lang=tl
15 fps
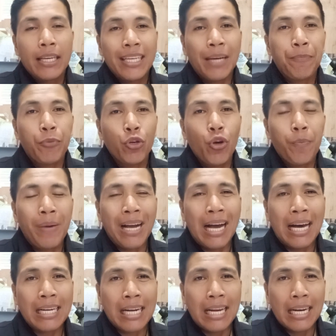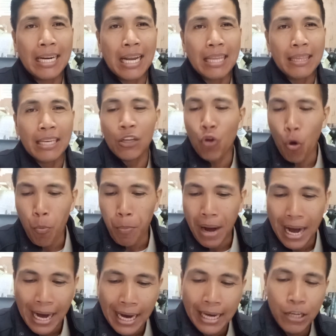Yan po yung pag-aaralan natin kung
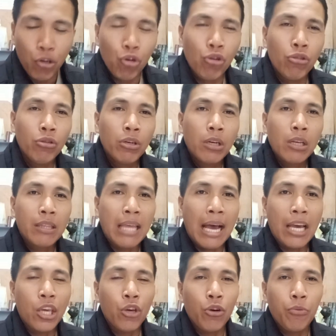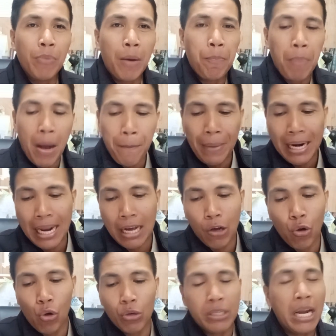paano tayo
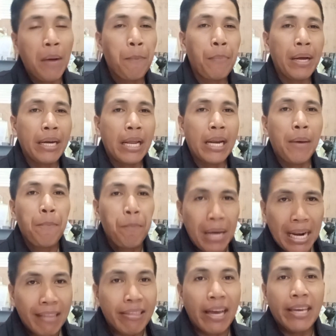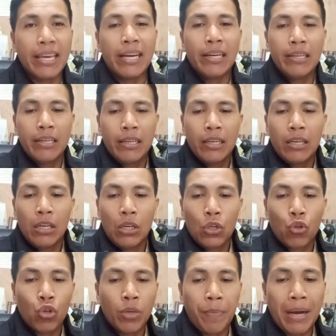magpapalago ng pananampalataya.
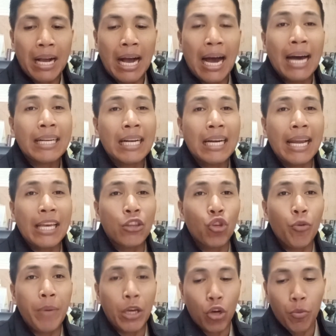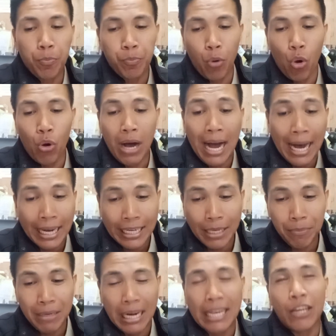So sa pag-aaral na ito, meron pong
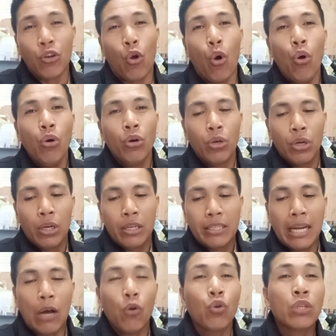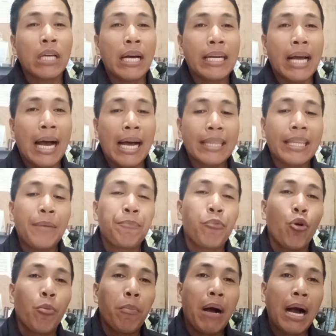anim na linggo na kung saan ang atin
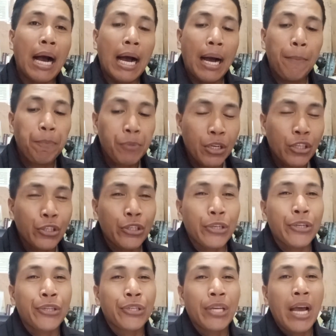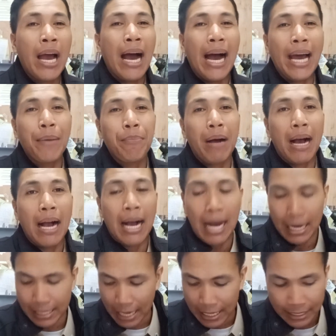pong mga preachers ay
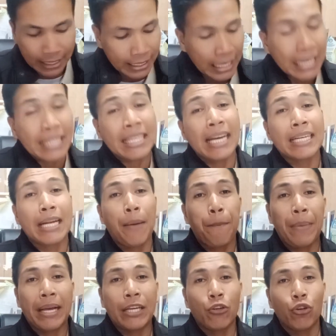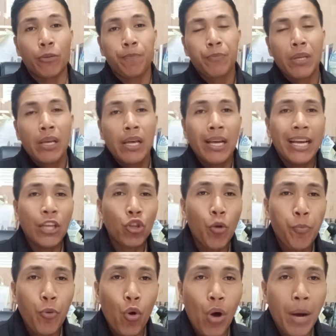mangangaral sa salita ng Panginoon.
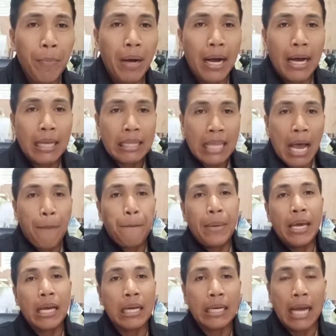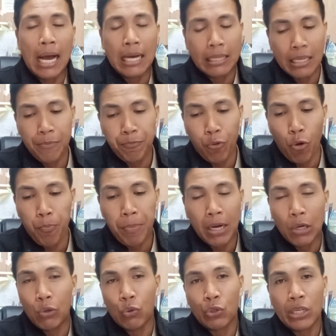Ito po ang mga topic na atin pong
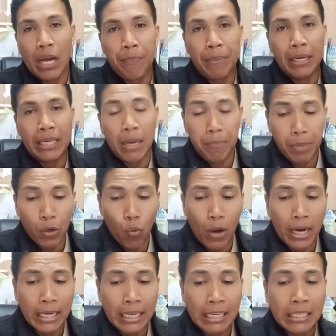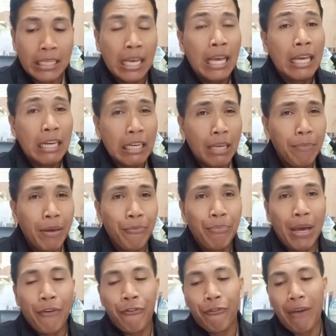pag-uusapan. Number one is
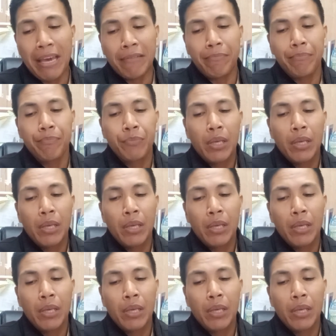living by faith.